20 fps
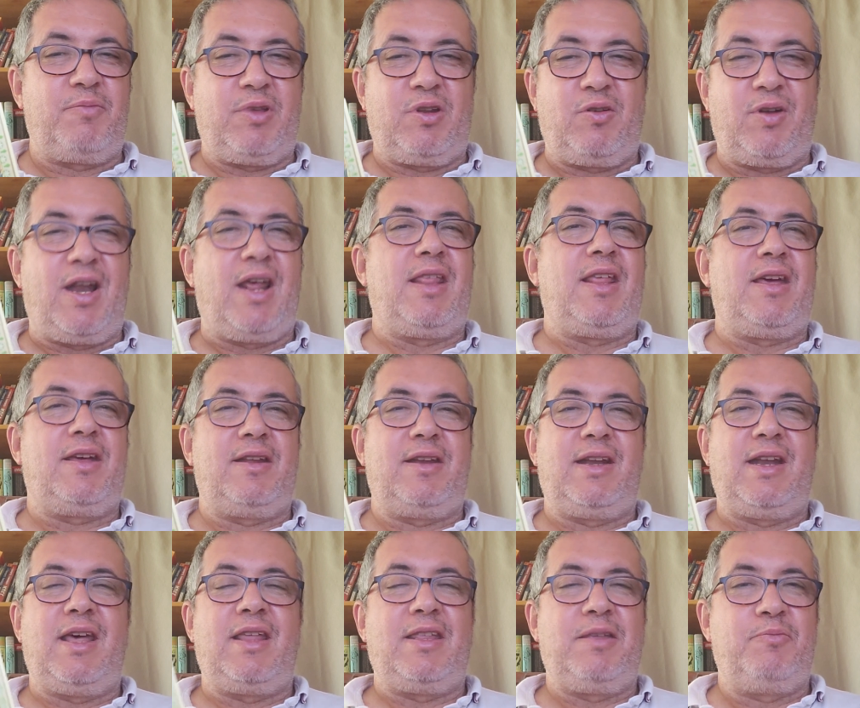Pero nada,
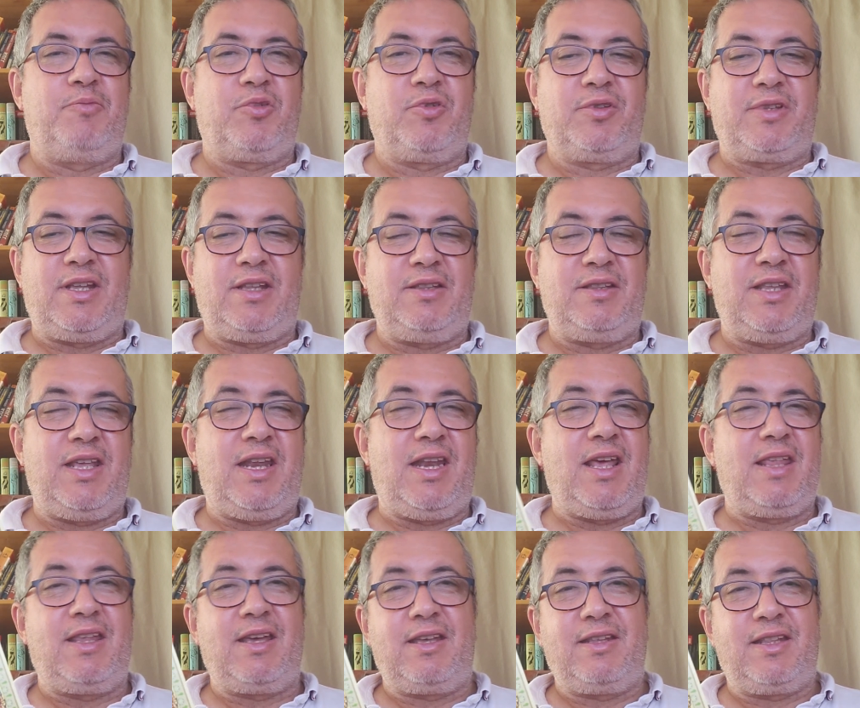nada importante y nada